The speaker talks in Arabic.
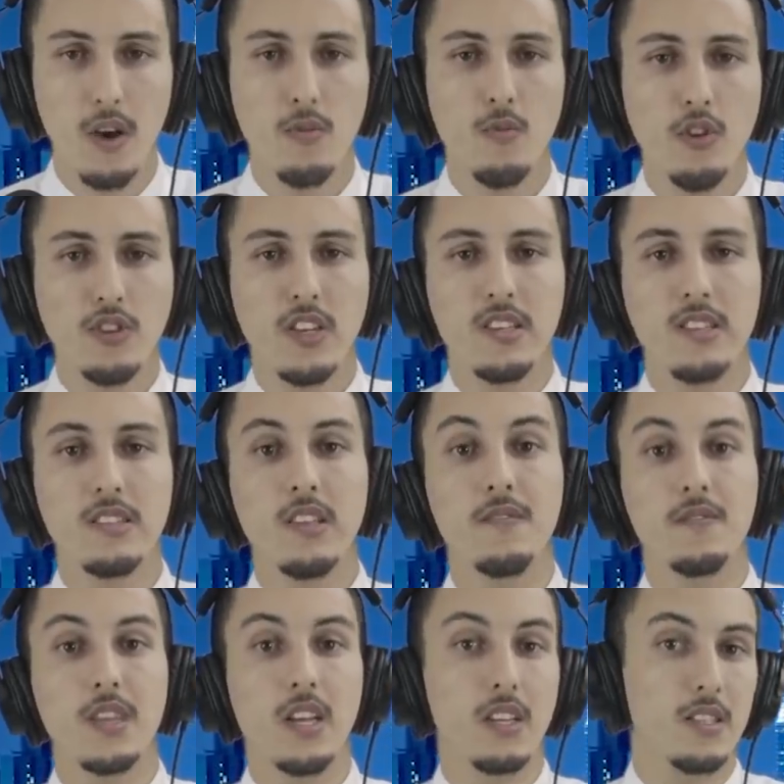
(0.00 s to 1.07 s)
بقاو محتجزين
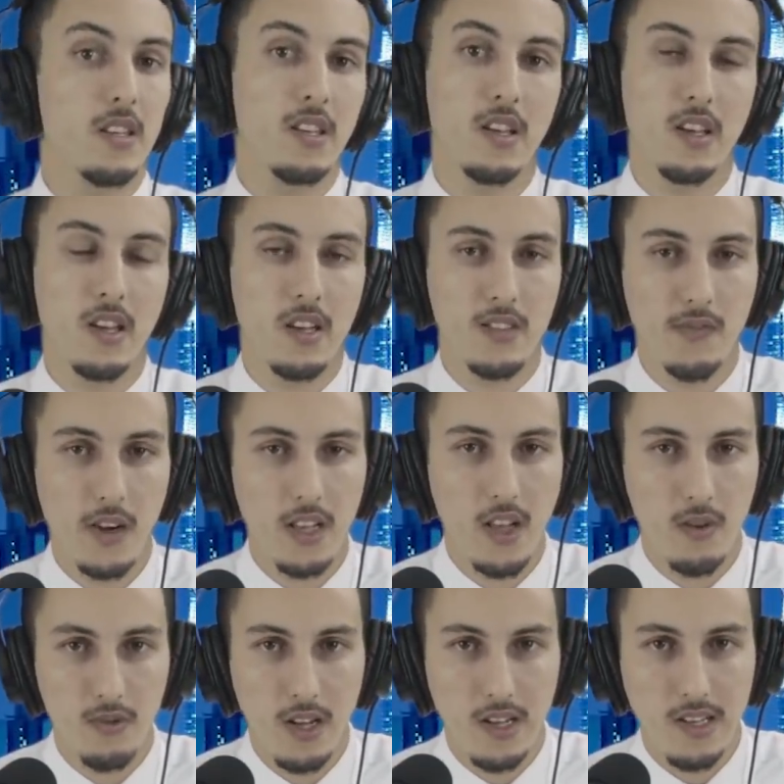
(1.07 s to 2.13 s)
في الطريق ديال الكركرات في واحد
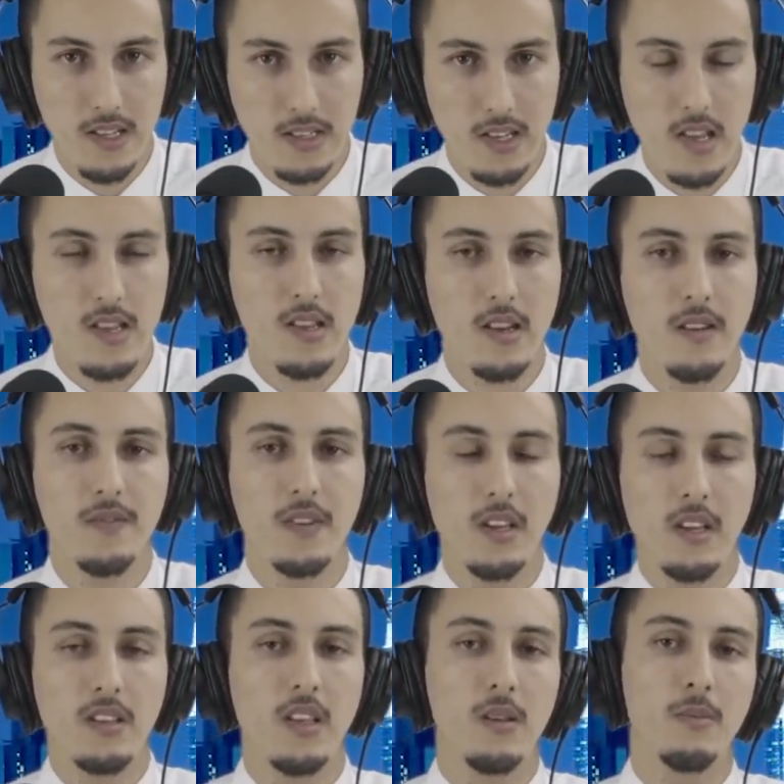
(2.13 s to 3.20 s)
الاوضاعيه سيئه في
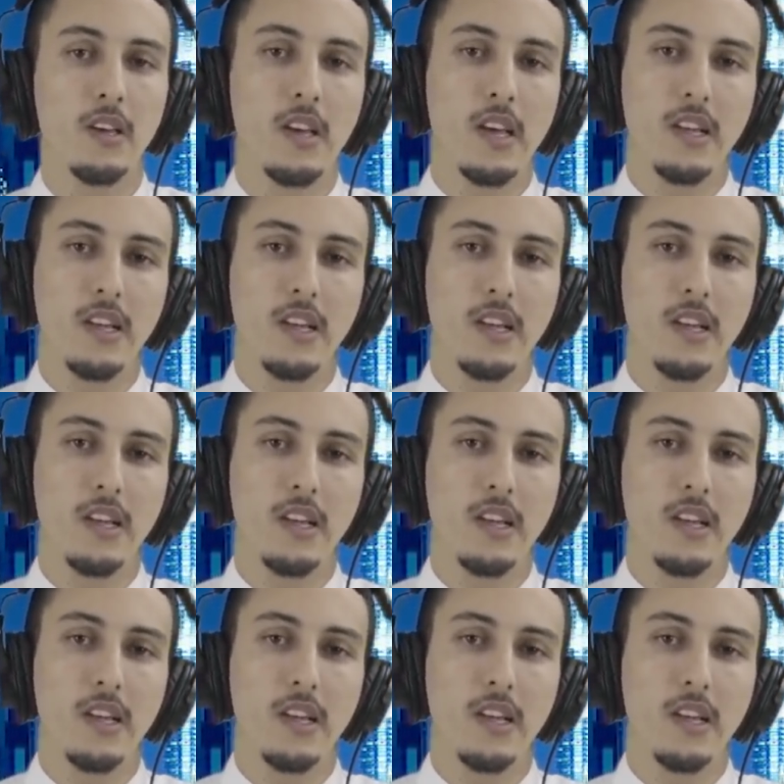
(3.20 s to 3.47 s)
انعدام